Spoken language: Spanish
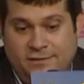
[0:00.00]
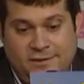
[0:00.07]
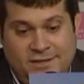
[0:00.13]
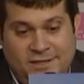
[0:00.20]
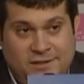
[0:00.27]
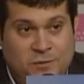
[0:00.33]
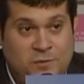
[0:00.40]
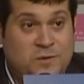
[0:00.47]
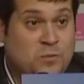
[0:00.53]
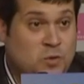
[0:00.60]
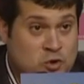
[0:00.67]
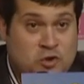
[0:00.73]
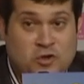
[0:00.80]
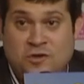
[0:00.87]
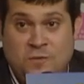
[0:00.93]
Y
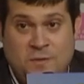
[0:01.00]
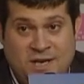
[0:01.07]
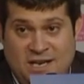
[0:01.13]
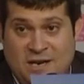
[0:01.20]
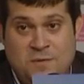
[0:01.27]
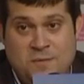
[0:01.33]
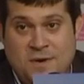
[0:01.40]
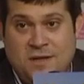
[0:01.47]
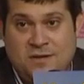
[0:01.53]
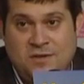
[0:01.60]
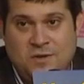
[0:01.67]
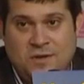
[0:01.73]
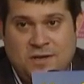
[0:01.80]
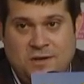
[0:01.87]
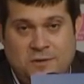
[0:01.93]
vosotros tomaríais la misma
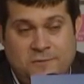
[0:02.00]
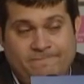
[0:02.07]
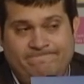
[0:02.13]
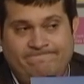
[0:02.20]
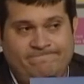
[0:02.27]
decisión que yo.